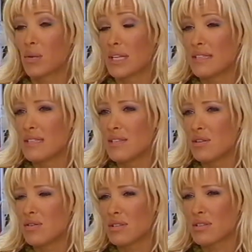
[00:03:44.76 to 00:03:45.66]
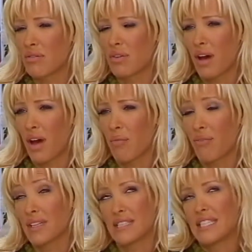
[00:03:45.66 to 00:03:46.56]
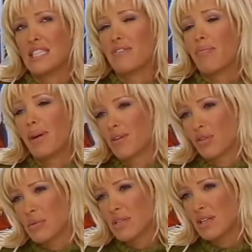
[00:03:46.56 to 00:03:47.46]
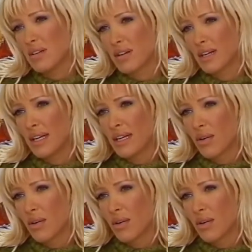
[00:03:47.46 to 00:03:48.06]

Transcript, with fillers: c'est un contrat de 6 ans, ce qui ne se fait, rare, pas, qui se fait pas dans ce métier, quoi.